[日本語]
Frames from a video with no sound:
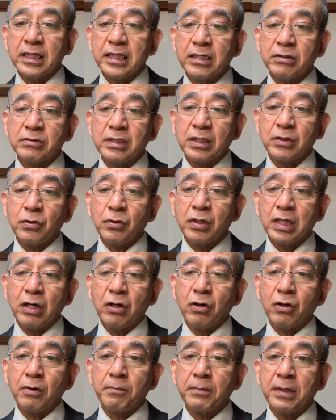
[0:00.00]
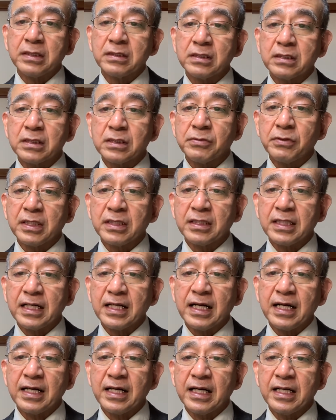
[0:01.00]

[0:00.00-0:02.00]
きるかどうかをまず座って考